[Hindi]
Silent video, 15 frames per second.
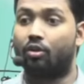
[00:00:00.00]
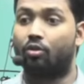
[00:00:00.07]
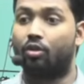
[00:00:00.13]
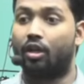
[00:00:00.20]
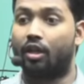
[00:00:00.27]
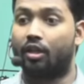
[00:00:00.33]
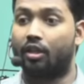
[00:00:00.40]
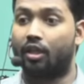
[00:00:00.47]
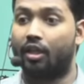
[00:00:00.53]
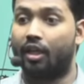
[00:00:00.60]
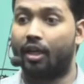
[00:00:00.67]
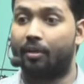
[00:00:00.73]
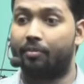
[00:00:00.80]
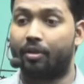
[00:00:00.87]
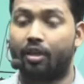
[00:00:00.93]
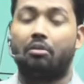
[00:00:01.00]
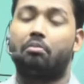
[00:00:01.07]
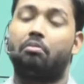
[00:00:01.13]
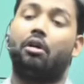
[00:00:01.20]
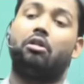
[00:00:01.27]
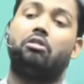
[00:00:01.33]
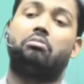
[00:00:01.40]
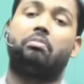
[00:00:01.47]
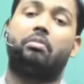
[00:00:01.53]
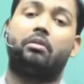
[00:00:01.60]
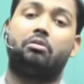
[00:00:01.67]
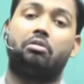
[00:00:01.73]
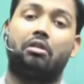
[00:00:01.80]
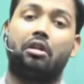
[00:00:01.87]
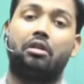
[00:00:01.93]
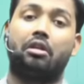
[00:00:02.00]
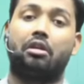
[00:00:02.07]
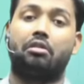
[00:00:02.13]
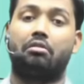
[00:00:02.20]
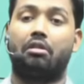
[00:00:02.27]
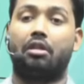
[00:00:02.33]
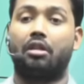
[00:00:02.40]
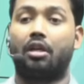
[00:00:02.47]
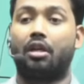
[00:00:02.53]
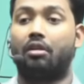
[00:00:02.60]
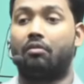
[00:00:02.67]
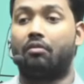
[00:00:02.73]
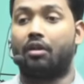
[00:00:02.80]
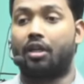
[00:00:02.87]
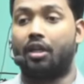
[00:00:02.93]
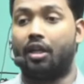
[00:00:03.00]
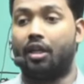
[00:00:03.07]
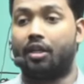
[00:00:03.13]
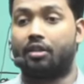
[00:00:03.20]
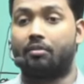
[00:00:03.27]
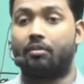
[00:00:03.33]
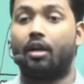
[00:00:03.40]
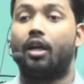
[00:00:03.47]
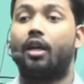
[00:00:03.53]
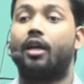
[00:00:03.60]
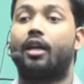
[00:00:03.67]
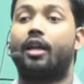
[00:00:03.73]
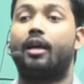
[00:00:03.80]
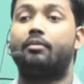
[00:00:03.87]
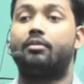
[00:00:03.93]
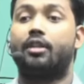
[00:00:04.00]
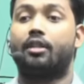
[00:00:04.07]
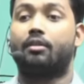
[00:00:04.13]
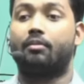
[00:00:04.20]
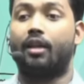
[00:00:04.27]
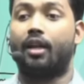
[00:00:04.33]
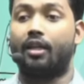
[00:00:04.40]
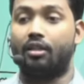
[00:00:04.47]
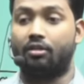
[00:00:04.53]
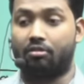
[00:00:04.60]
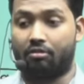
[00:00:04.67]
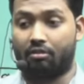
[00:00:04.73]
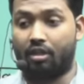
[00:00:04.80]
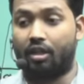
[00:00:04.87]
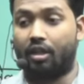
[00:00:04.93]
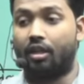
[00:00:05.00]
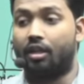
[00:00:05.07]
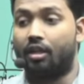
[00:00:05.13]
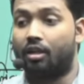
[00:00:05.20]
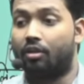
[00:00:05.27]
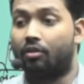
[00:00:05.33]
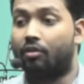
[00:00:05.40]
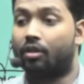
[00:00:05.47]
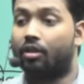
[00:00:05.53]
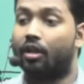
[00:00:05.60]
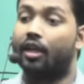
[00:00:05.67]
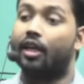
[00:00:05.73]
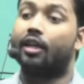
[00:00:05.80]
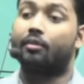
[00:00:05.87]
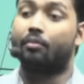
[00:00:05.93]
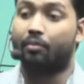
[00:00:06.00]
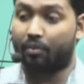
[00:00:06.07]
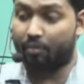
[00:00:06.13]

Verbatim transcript: कोई हद नहीं यहाँ पर बहुत धुरंधर धुरंधर वकील हैं सब राम जेठ मलानी तो नहीं रहे तो एक